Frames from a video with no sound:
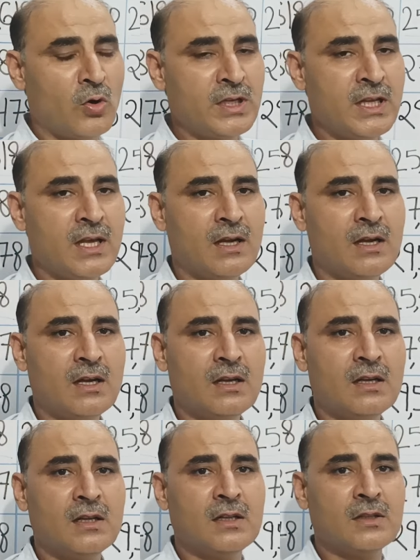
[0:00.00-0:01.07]
और ये
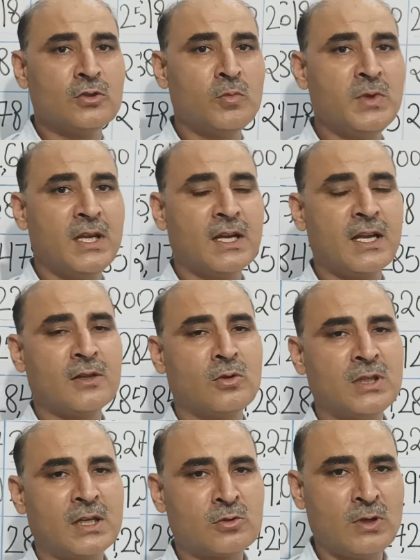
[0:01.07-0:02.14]
जो भी एक एक
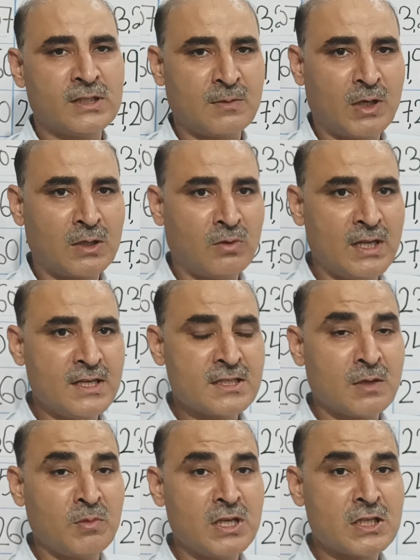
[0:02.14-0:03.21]
दो हजार सोलह से बाद बढ़े हैं
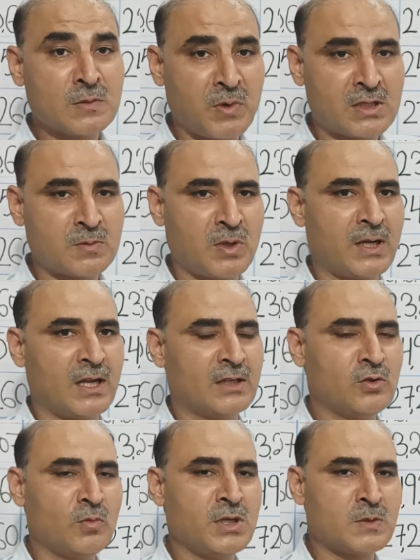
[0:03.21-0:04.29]
सभी स्पर्श पर
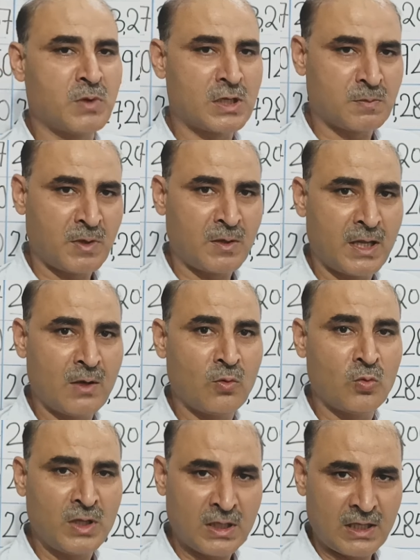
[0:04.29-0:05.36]
हैं जो भी स्पर्श पर हैं
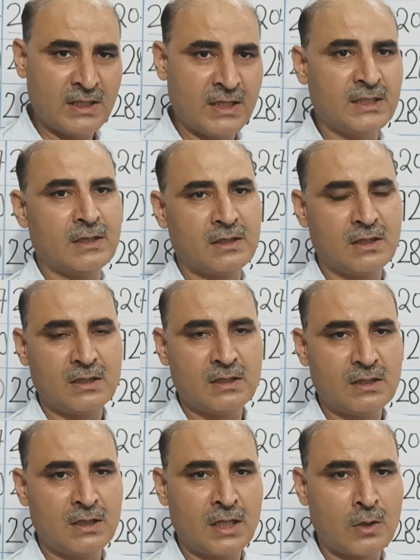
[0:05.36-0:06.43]
उन्हीं के लिए ये
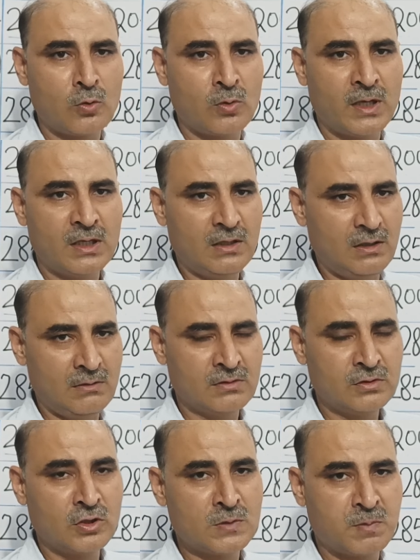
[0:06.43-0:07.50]
लागू है
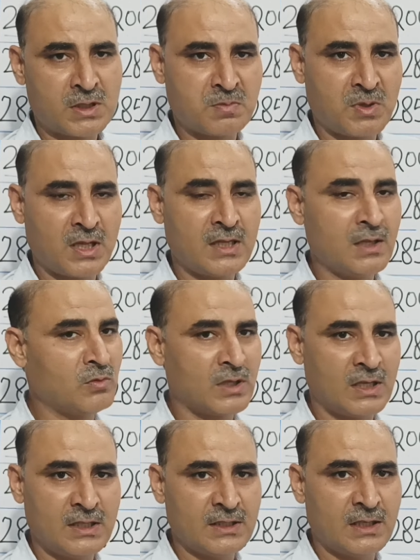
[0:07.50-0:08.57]
जो स्पर्श पर नहीं है
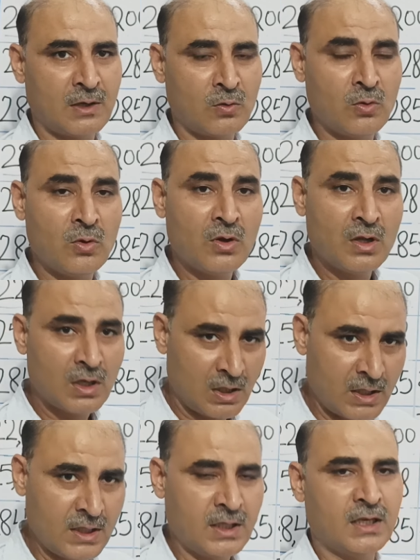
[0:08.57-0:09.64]
उनके लिए ये लागू
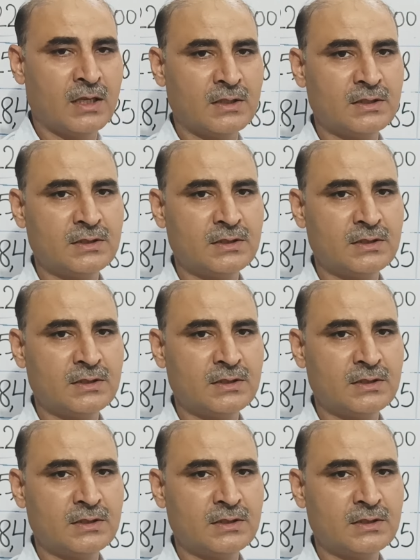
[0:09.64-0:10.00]
नहीं है